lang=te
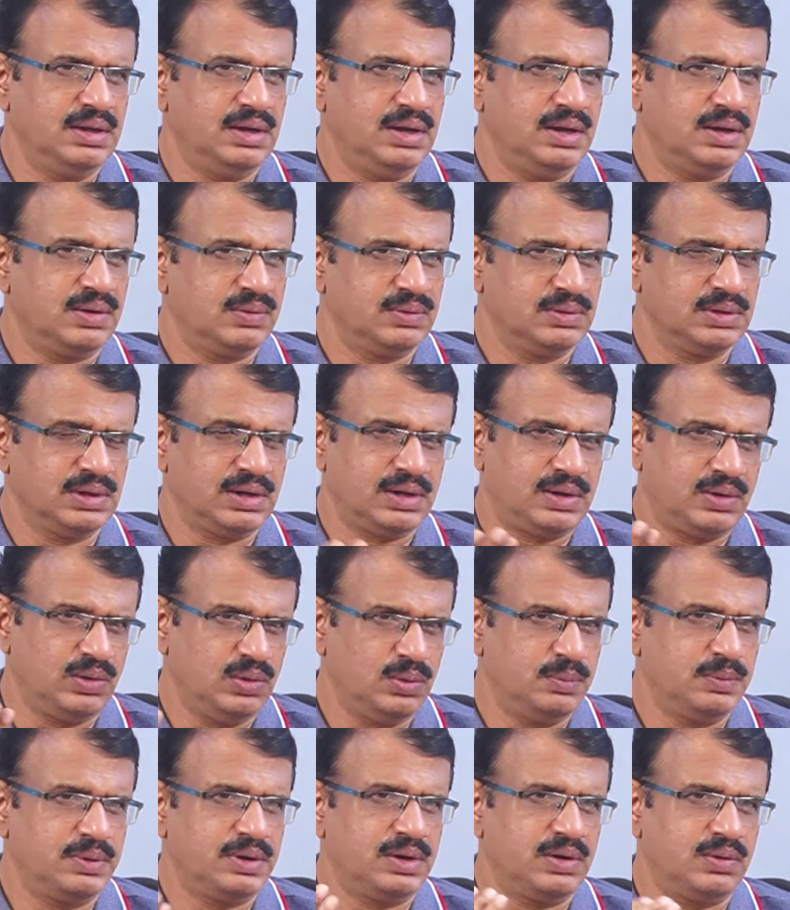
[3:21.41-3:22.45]
ఆరు వందల
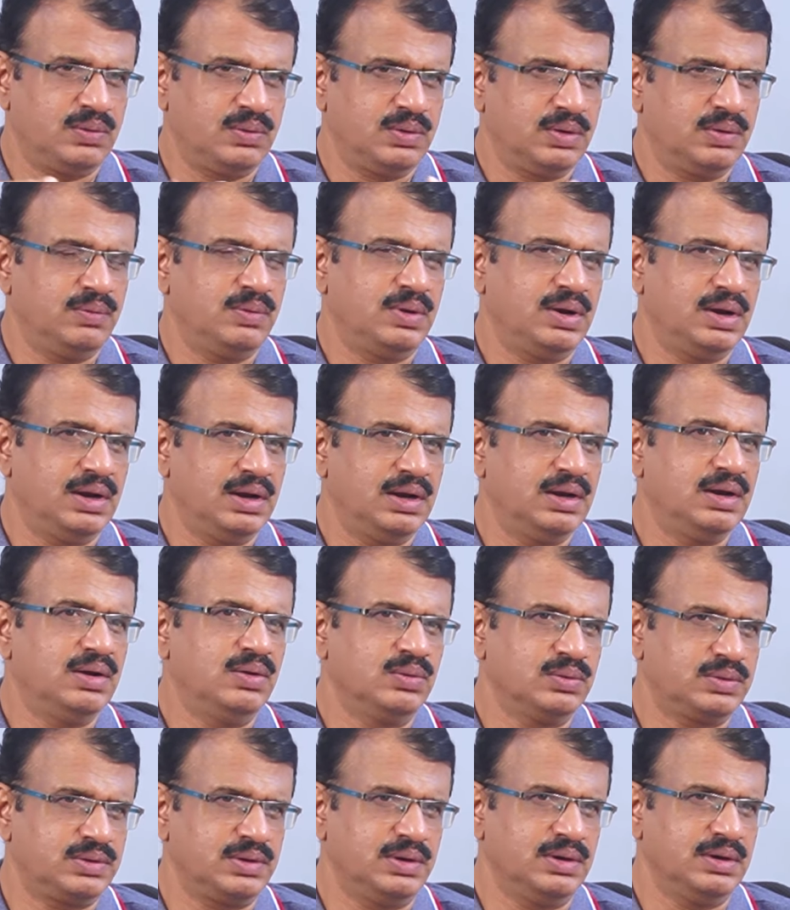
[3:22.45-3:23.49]
కిలోమీటర్లు కూడా వెళ్ళాల్సిన
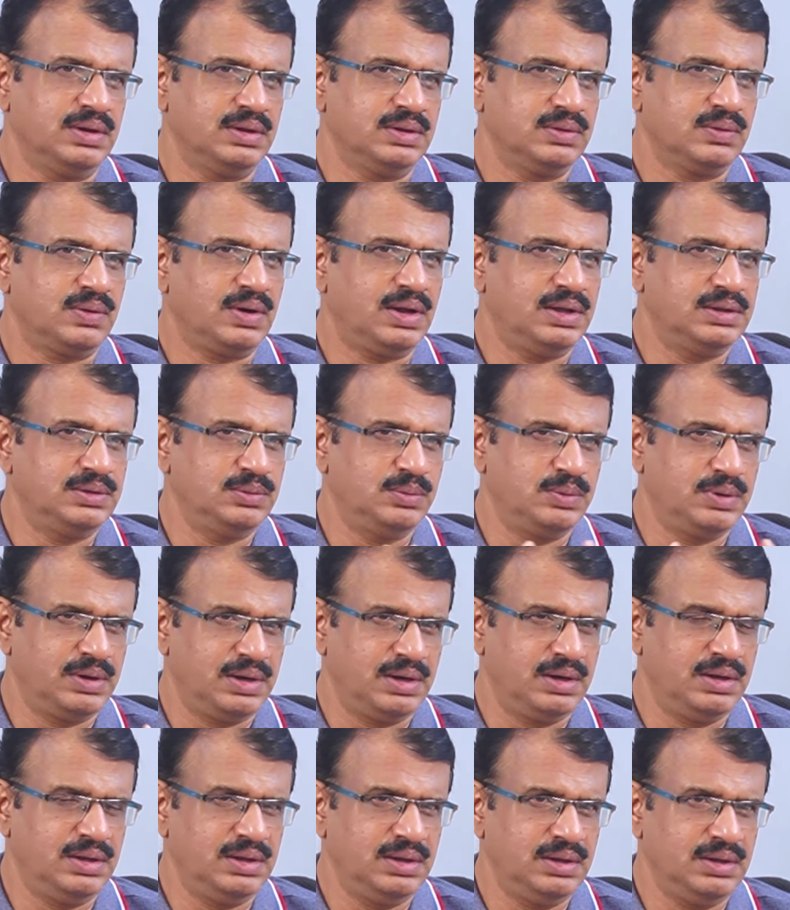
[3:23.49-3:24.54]
అవసరం లేదు
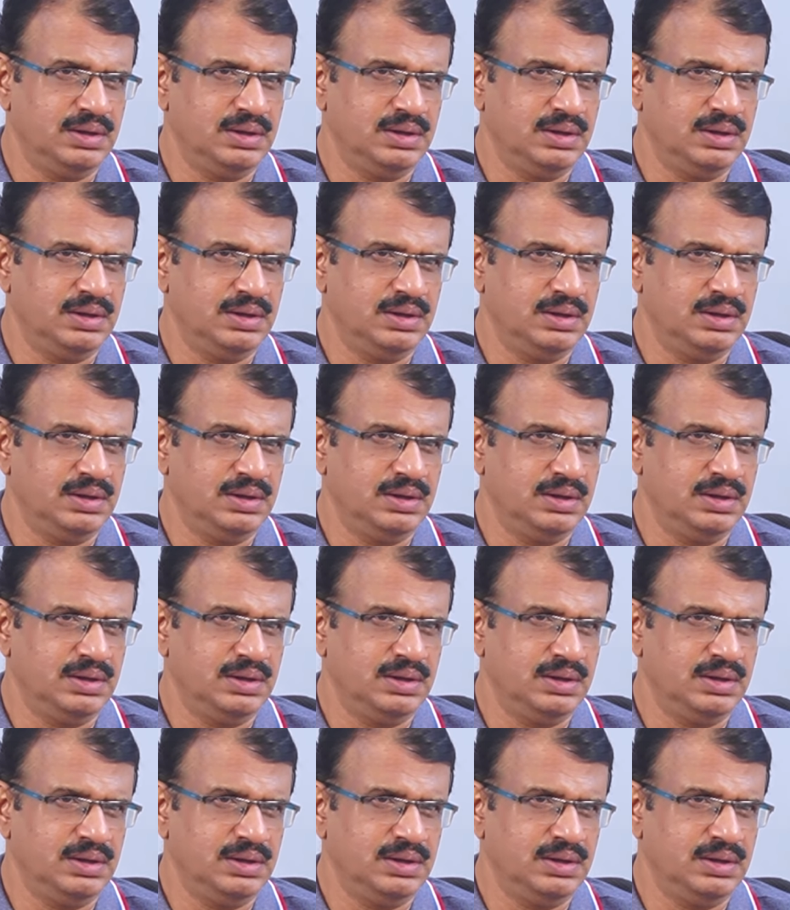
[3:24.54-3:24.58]
రాజమండ్రి